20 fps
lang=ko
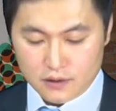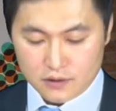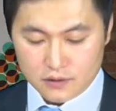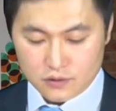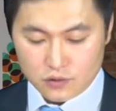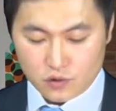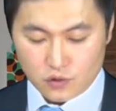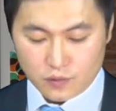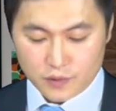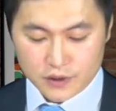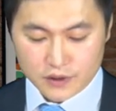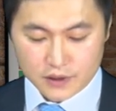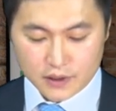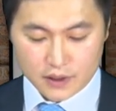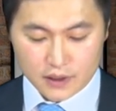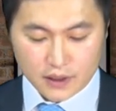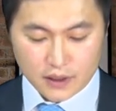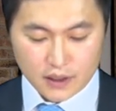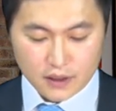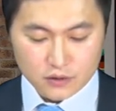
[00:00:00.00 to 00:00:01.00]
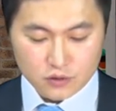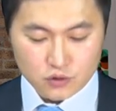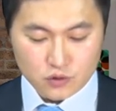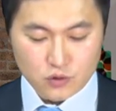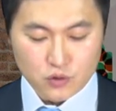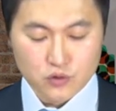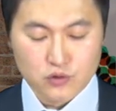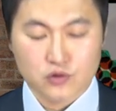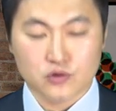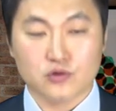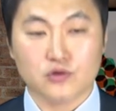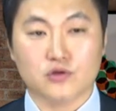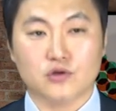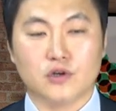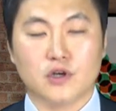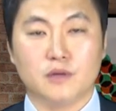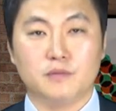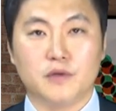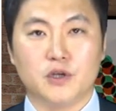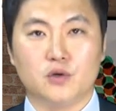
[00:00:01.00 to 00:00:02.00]
소비자의 수요
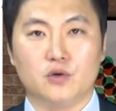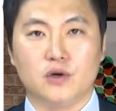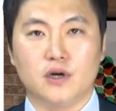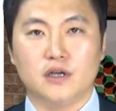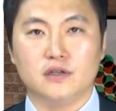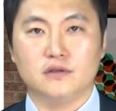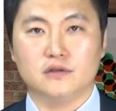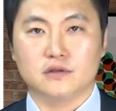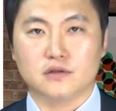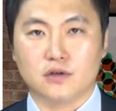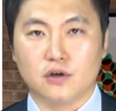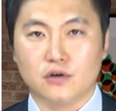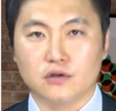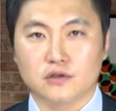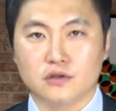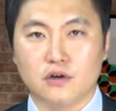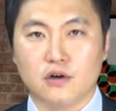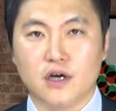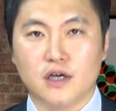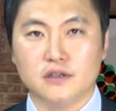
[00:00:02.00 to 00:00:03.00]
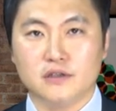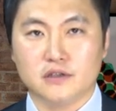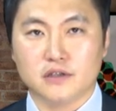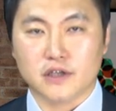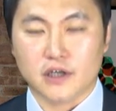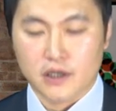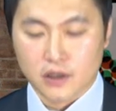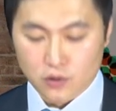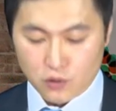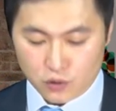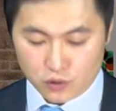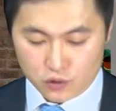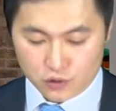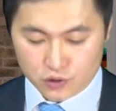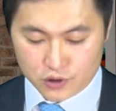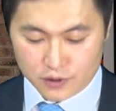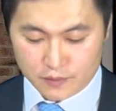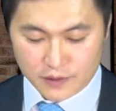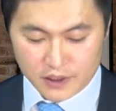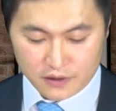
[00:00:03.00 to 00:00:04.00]
충족에 필요한 적정한 재고
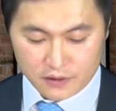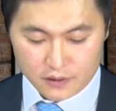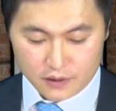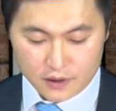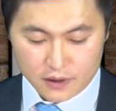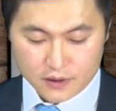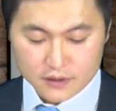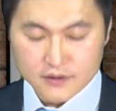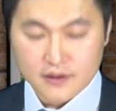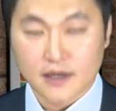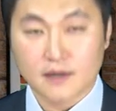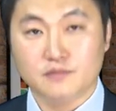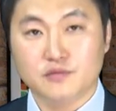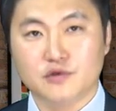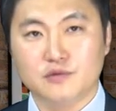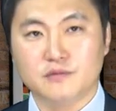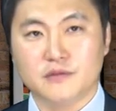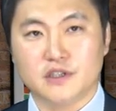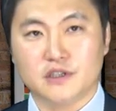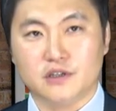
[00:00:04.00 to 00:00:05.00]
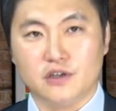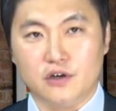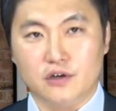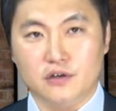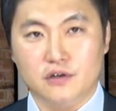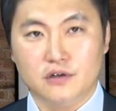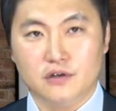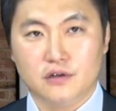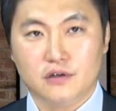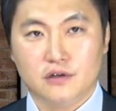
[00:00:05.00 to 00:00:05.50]
유지 및 상품 진열.